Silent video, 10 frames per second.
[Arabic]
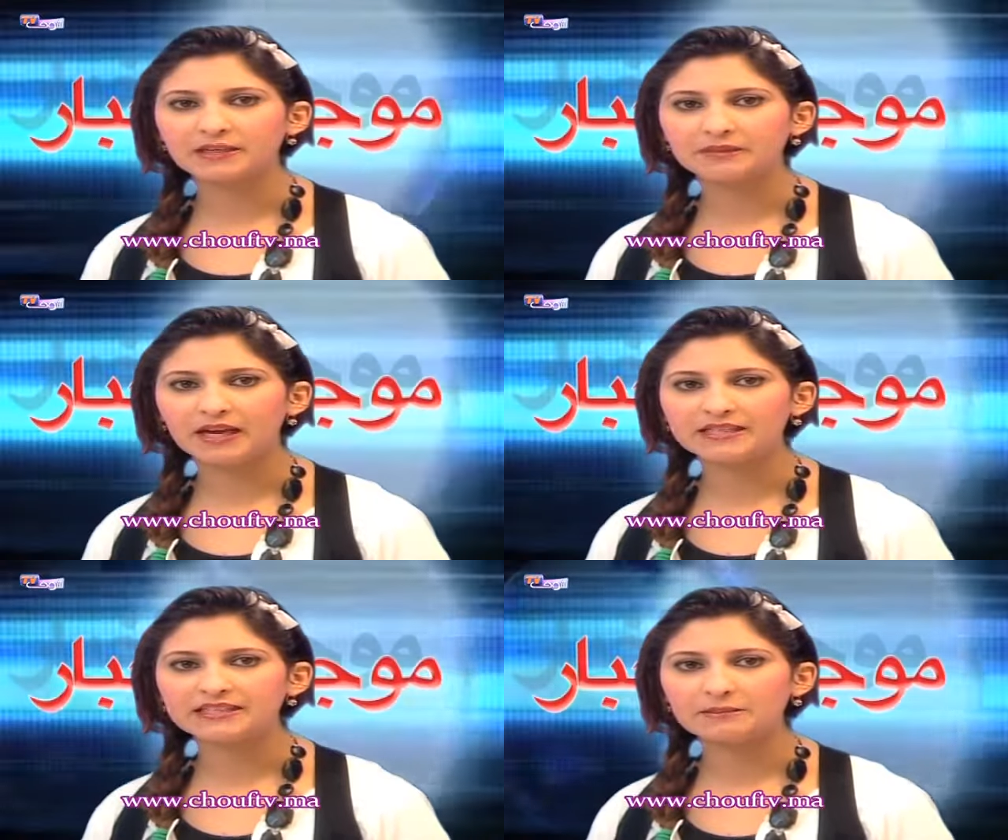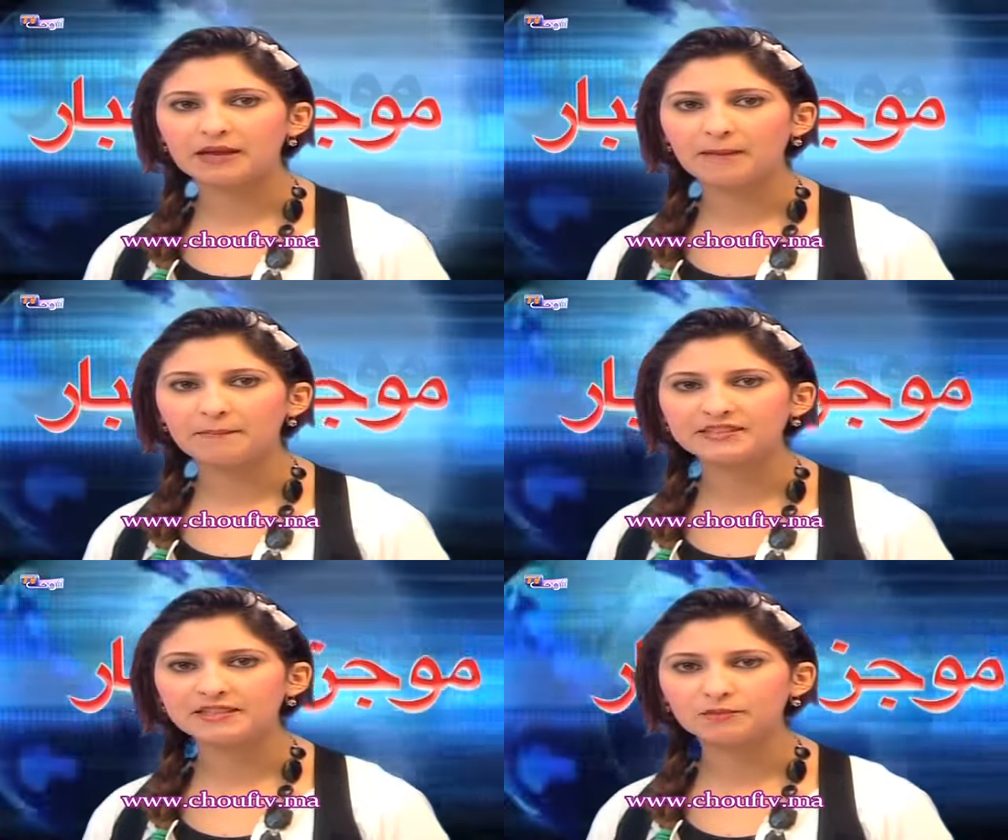طبيعة
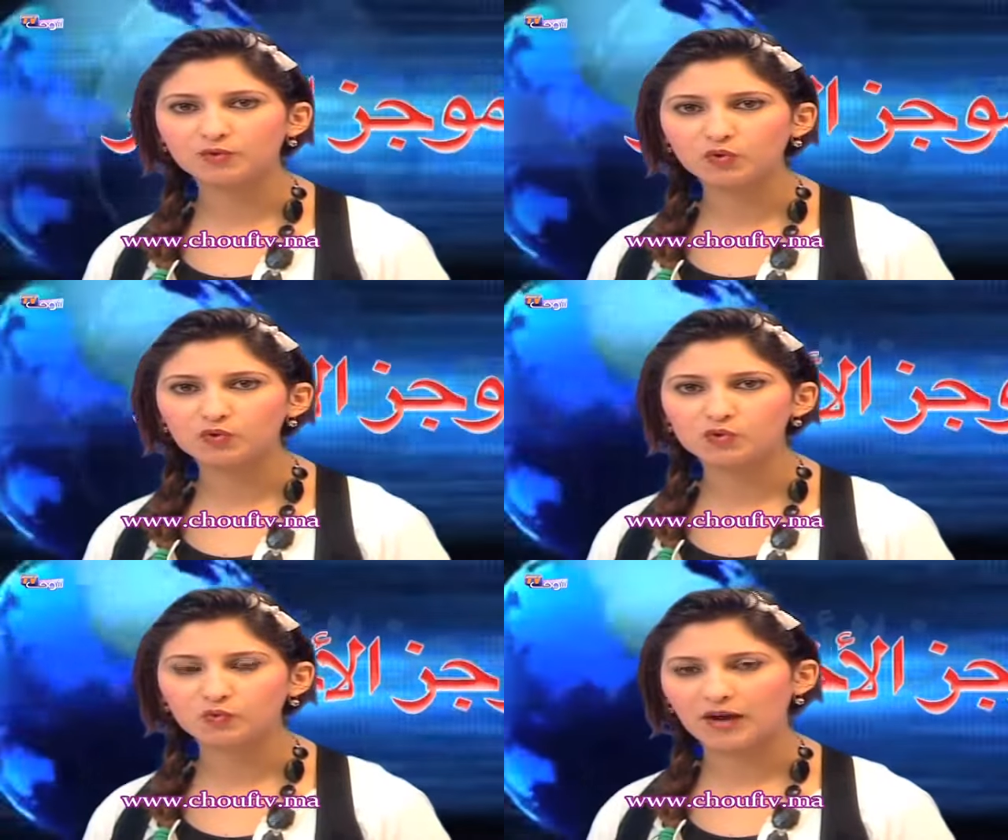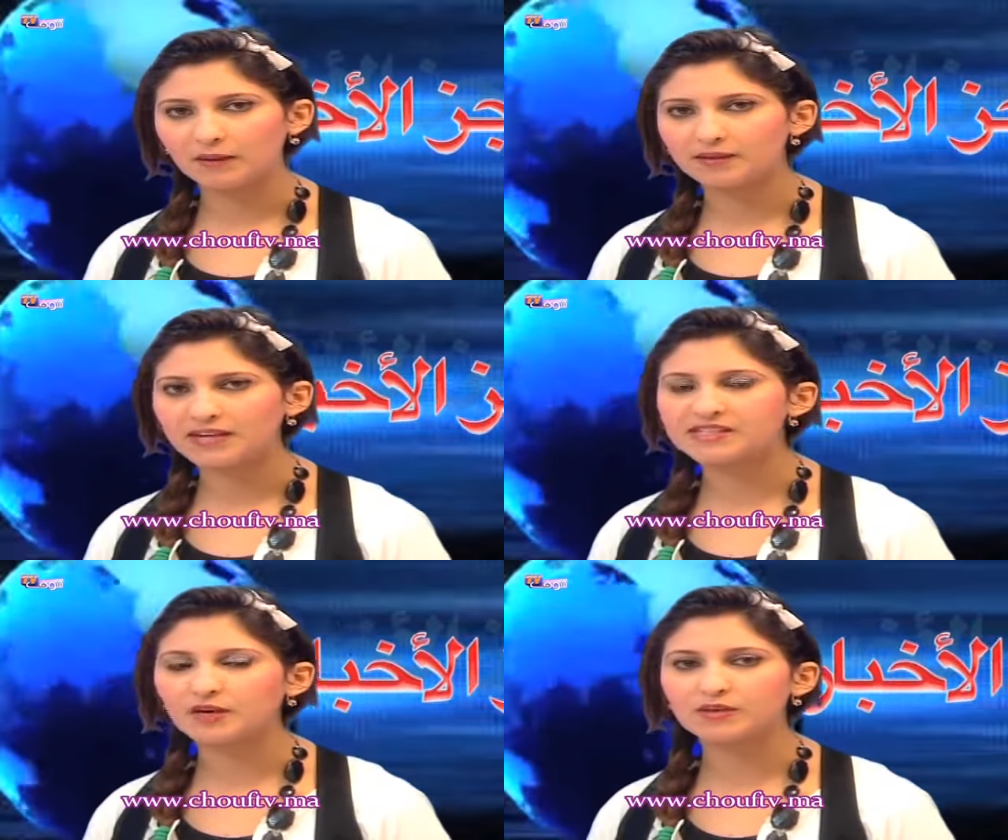مهمة المينورسو
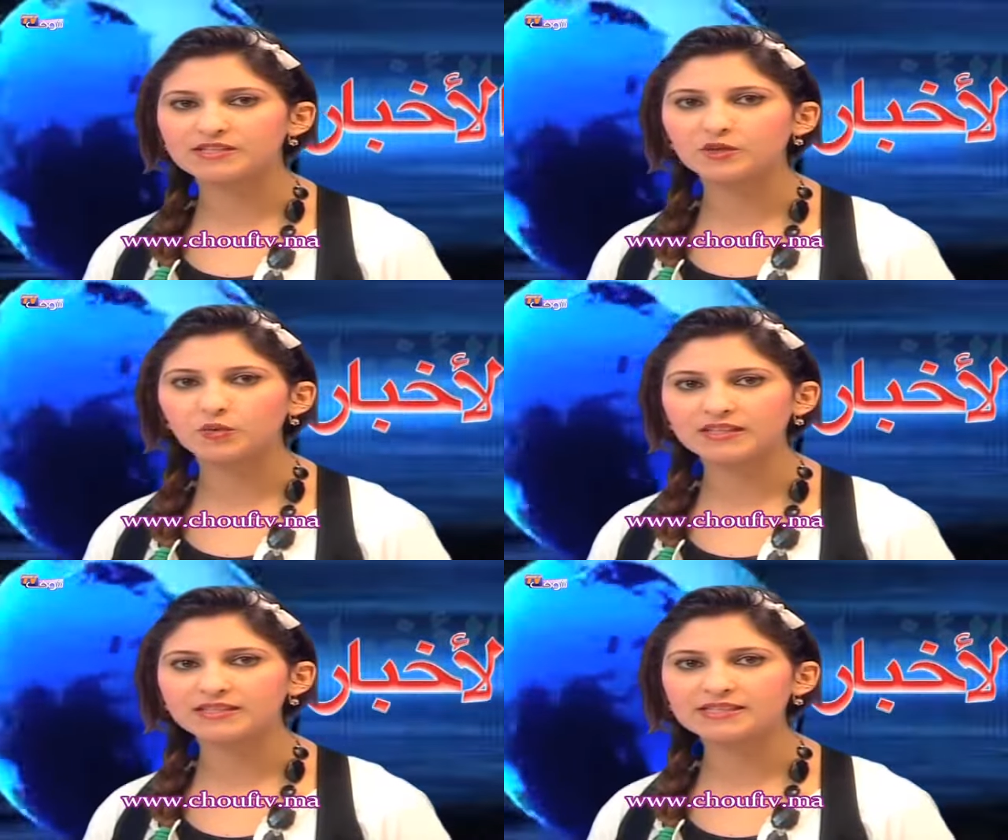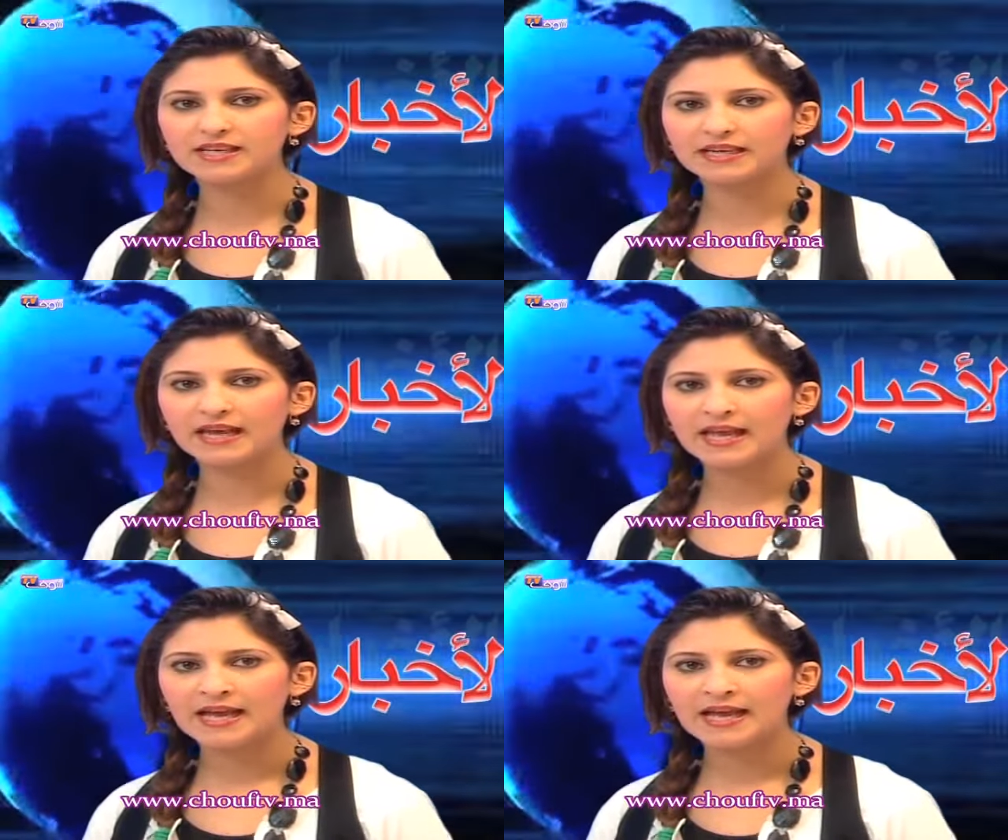وأبرز وزير الاتصال